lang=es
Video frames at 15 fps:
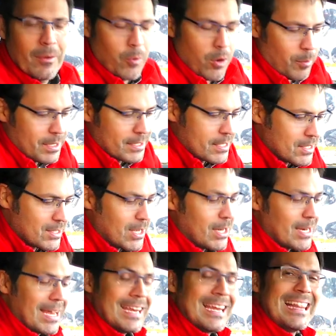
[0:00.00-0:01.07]
Vuelvo a
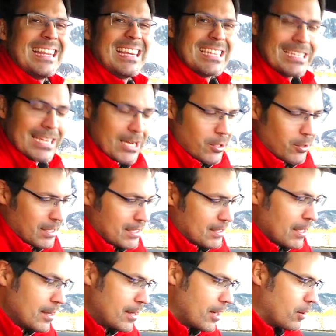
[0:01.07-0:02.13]
insistir en el diseño de
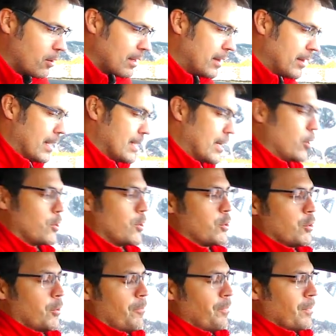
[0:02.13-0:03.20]
este interior del
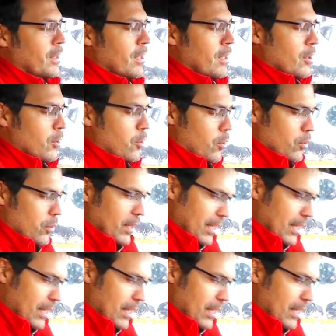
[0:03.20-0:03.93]
308 con